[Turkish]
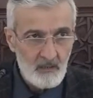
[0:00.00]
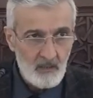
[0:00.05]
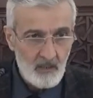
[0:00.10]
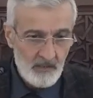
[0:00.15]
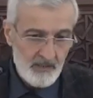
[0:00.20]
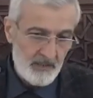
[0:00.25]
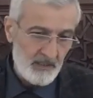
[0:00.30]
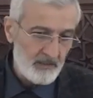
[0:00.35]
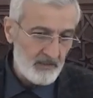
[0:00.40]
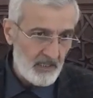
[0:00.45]

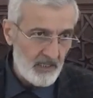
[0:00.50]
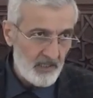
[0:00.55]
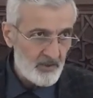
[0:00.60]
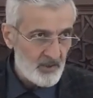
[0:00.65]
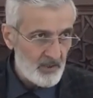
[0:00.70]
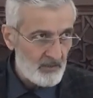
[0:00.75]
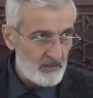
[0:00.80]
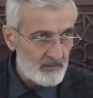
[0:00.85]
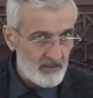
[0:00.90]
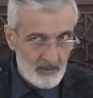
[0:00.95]
Hazreti
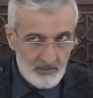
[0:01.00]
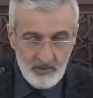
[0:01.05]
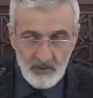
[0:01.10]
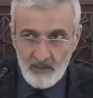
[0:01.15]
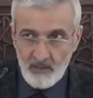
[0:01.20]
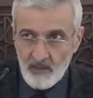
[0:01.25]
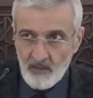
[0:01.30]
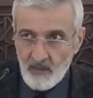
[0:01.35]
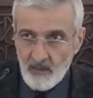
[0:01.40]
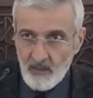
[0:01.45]
Ayşe de
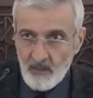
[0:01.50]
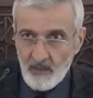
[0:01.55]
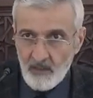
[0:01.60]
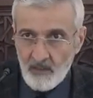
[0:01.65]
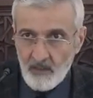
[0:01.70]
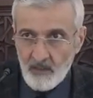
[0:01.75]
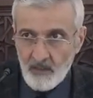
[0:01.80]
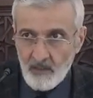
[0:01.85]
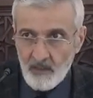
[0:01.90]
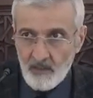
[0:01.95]
tabii
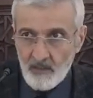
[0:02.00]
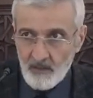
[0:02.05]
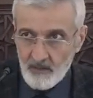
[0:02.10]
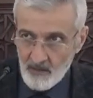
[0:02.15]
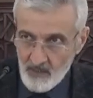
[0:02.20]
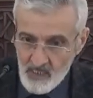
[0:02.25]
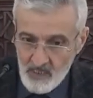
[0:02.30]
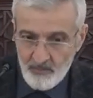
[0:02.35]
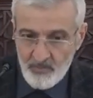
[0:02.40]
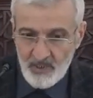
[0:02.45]

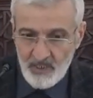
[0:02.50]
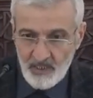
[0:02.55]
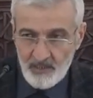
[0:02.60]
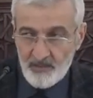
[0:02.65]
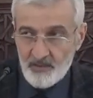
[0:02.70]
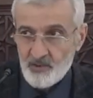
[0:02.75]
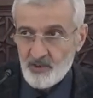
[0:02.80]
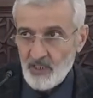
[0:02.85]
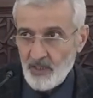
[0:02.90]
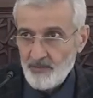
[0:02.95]
nasıl bir
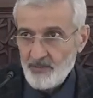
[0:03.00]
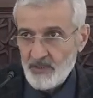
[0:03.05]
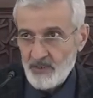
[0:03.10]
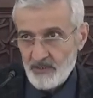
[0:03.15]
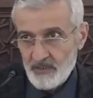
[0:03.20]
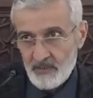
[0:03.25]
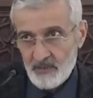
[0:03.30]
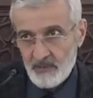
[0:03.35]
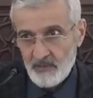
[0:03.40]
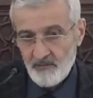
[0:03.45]
yanlış
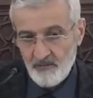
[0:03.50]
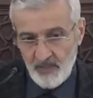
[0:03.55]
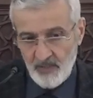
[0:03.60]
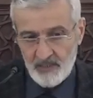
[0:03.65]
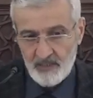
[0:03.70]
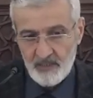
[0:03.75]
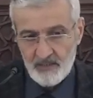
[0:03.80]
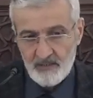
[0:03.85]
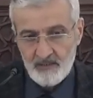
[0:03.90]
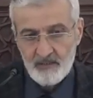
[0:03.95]
yaptığını
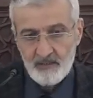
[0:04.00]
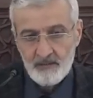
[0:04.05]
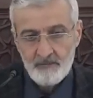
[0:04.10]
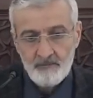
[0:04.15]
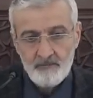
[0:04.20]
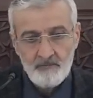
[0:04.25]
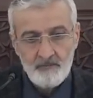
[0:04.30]
fark etti.